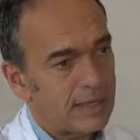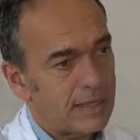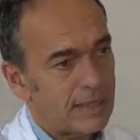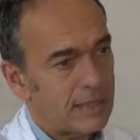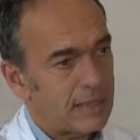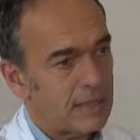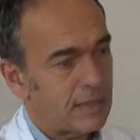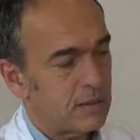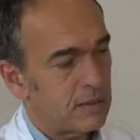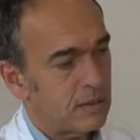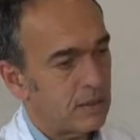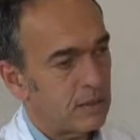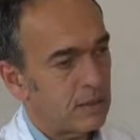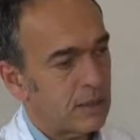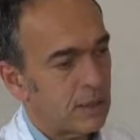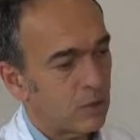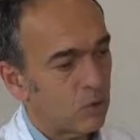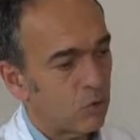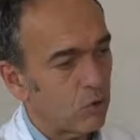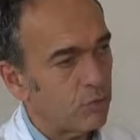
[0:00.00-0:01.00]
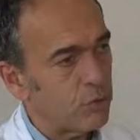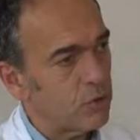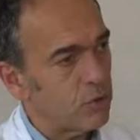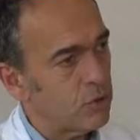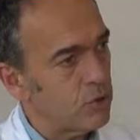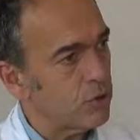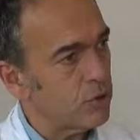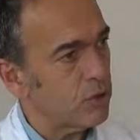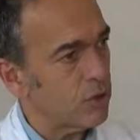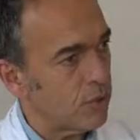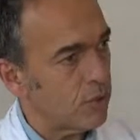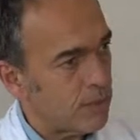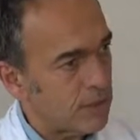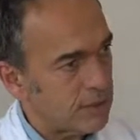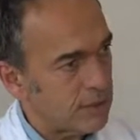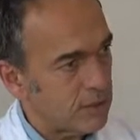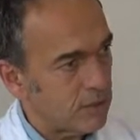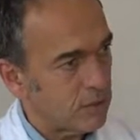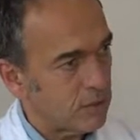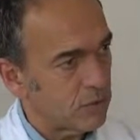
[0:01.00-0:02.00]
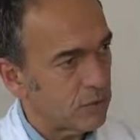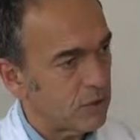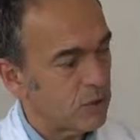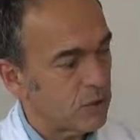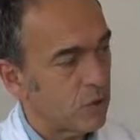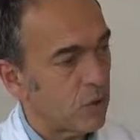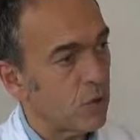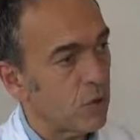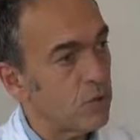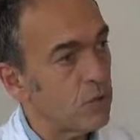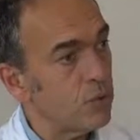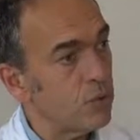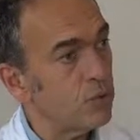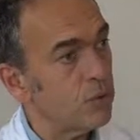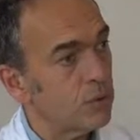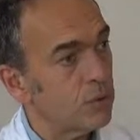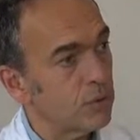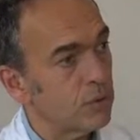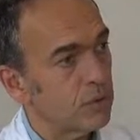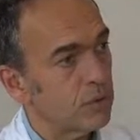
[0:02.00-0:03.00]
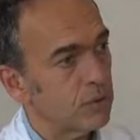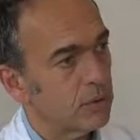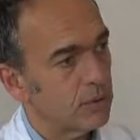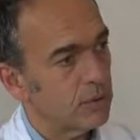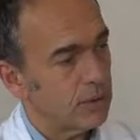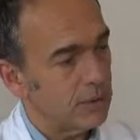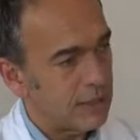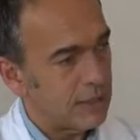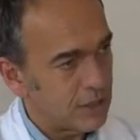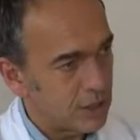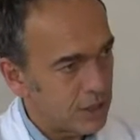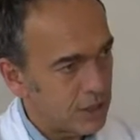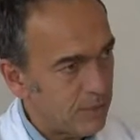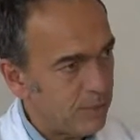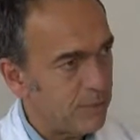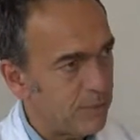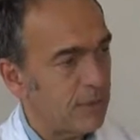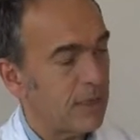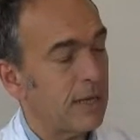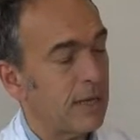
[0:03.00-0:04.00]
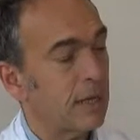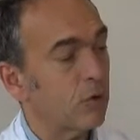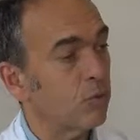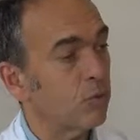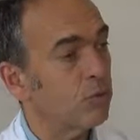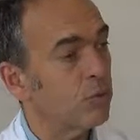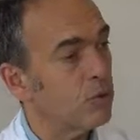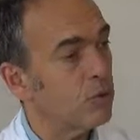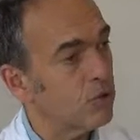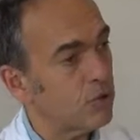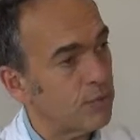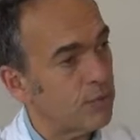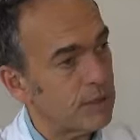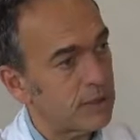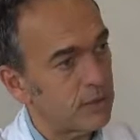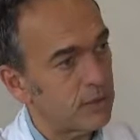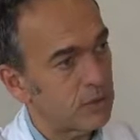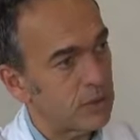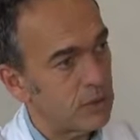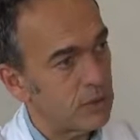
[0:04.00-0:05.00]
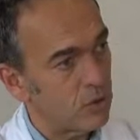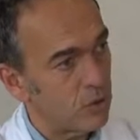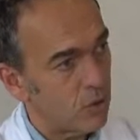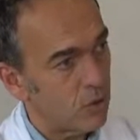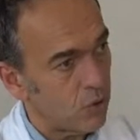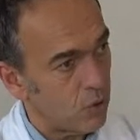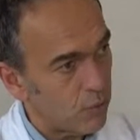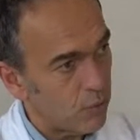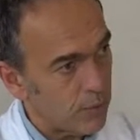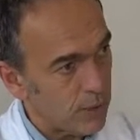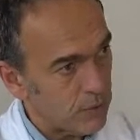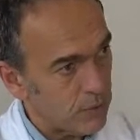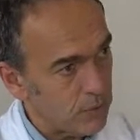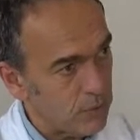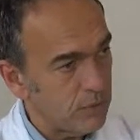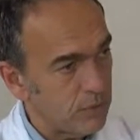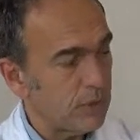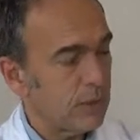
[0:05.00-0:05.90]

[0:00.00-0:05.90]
tête d'un groupe de 200 patientes qui auront eu la chip et un groupe de 200 patientes qui ne l'auront pas eu.